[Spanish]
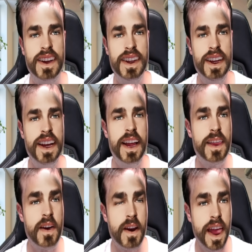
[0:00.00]

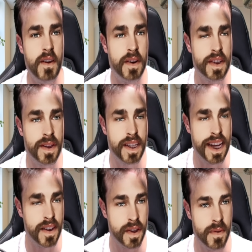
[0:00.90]
De verdad, pero esto es,
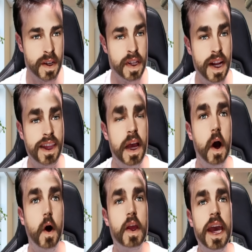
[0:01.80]
esto es impresionante.
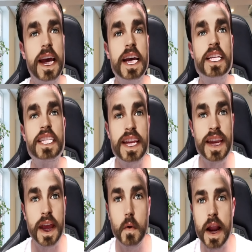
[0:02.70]
Oye,
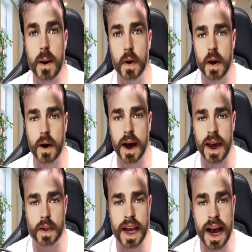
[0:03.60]
sin ninguna prueba,
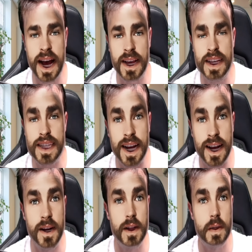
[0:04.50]
¿eh? O sea, aquí
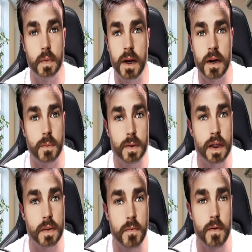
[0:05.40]
sacan el titular como
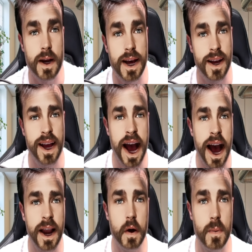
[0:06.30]
si esto fuera
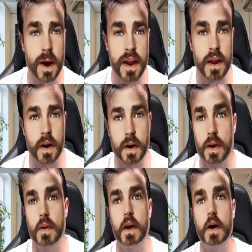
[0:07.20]
algo verídico y
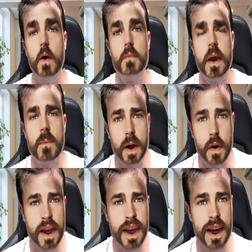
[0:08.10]
yo digo,
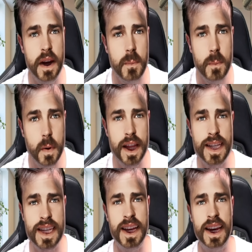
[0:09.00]
pero ¿quién puede
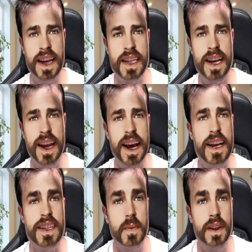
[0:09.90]
ser que se crea
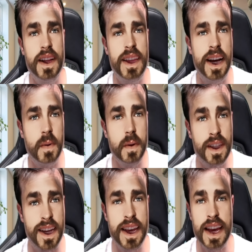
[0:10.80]
esta auténtica
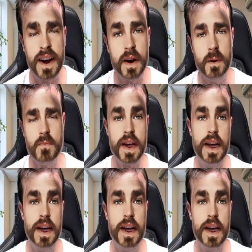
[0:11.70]
tontería, no?